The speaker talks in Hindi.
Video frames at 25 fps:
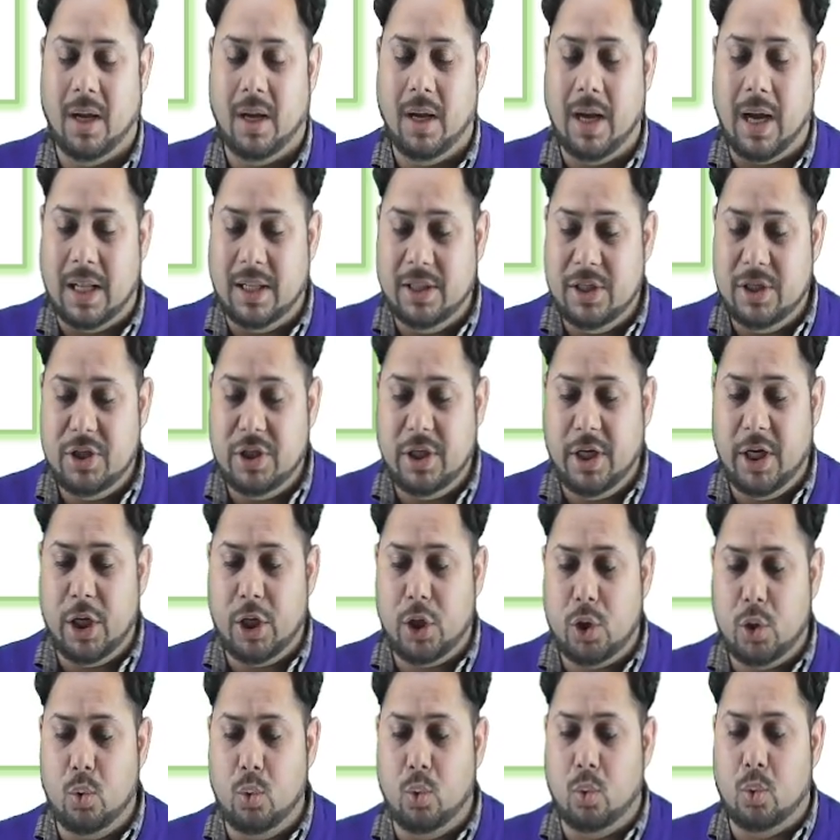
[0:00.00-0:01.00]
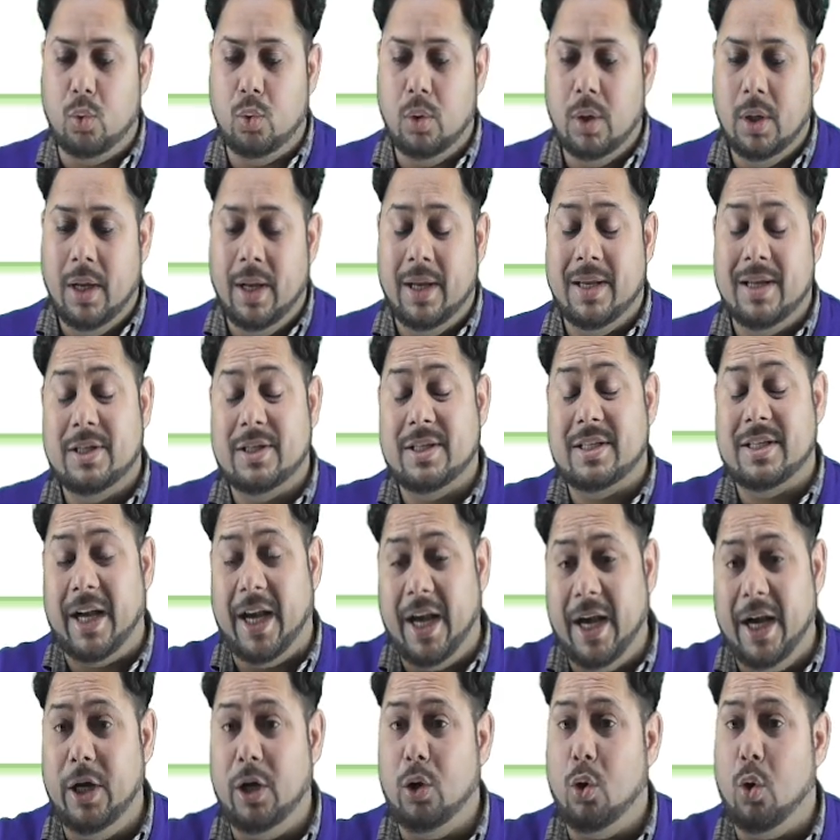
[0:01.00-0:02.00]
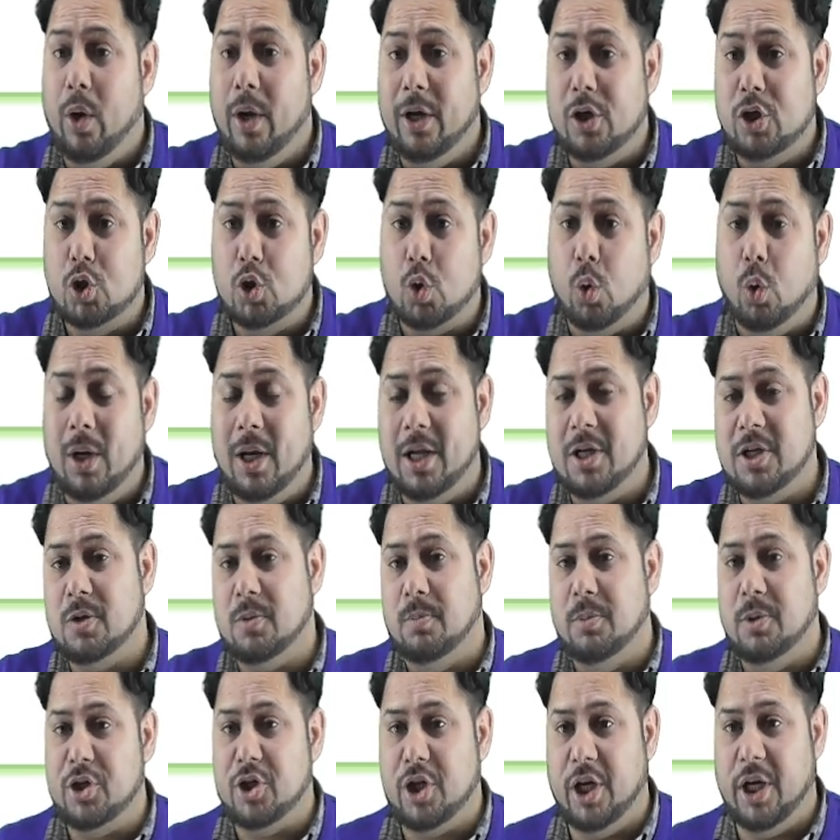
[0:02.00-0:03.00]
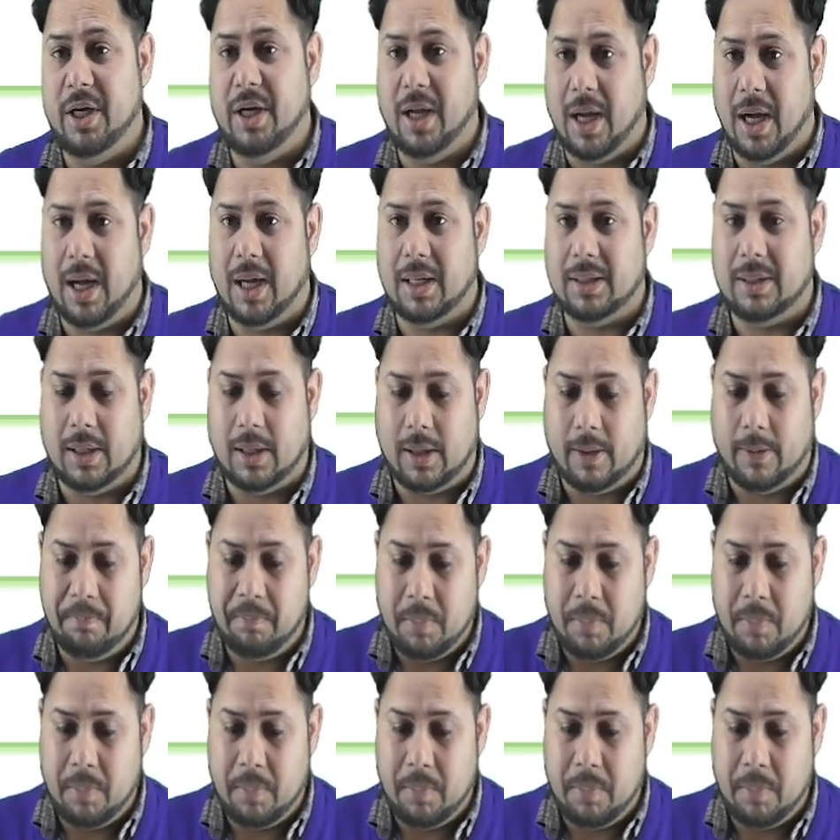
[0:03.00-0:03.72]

गांधी जी ने क्यों स्टेट को एक सोललेस मशीन कहा था